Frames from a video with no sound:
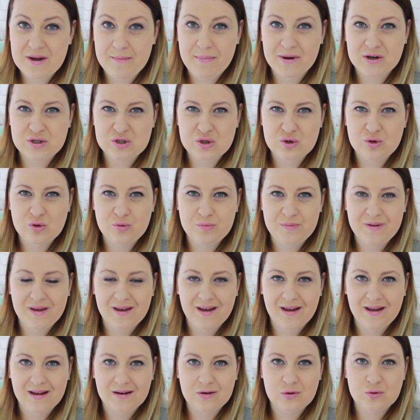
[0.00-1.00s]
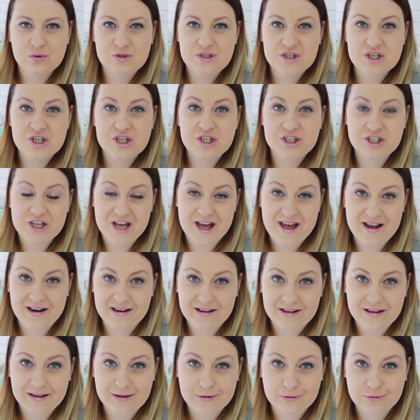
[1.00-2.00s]
Ja bardzo lubię ludzi
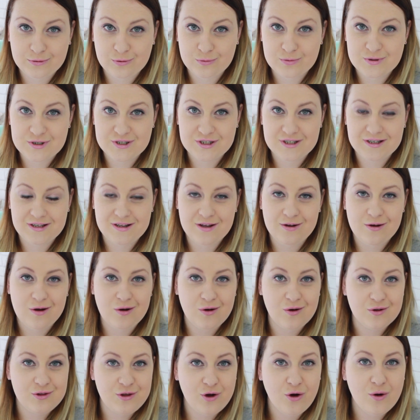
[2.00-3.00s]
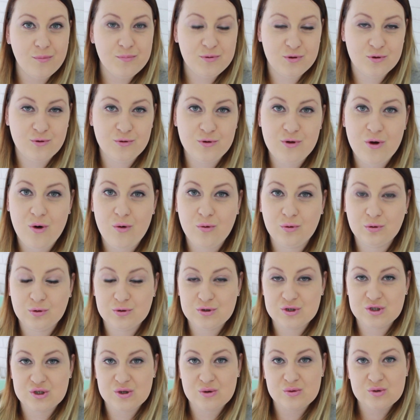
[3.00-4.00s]
szczerych, którzy nikogo nie kopiują,
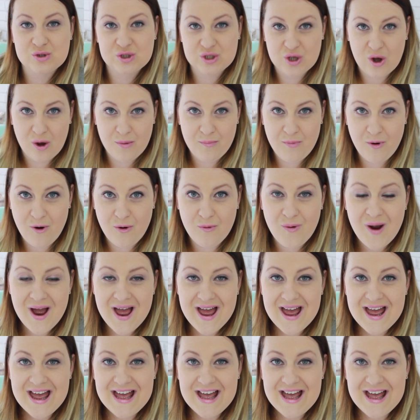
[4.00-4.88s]
którzy są sobą,